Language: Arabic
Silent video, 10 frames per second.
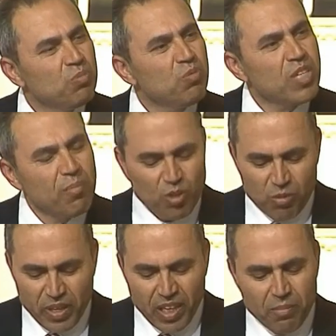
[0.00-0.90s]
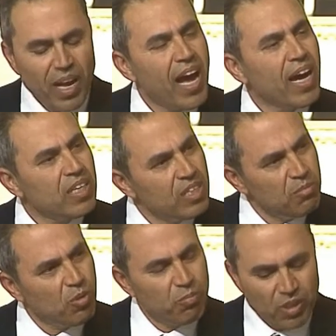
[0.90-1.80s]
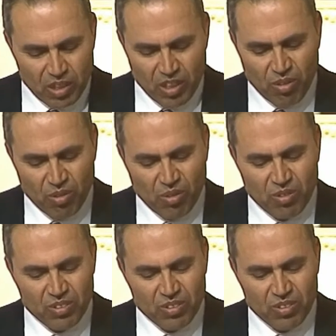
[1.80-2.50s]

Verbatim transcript: بوزا بن دميق محاكيمو بيقريثو